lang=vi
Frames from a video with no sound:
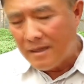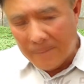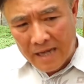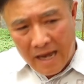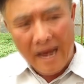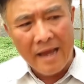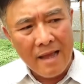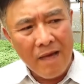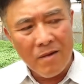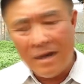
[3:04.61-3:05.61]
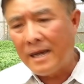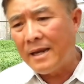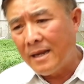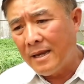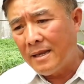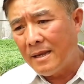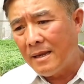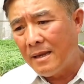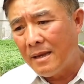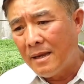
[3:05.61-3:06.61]
Nhưng mà để tháo gỡ được cái đấy
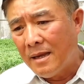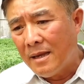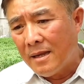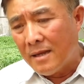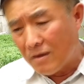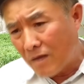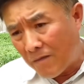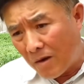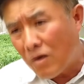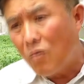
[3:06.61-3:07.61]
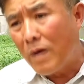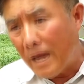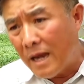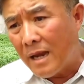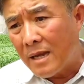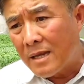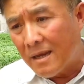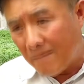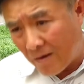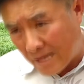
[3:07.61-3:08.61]
thì chúng ta phải có công nghệ, tức
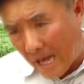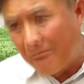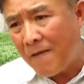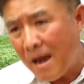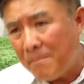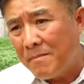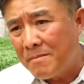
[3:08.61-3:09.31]
là phải có giải pháp.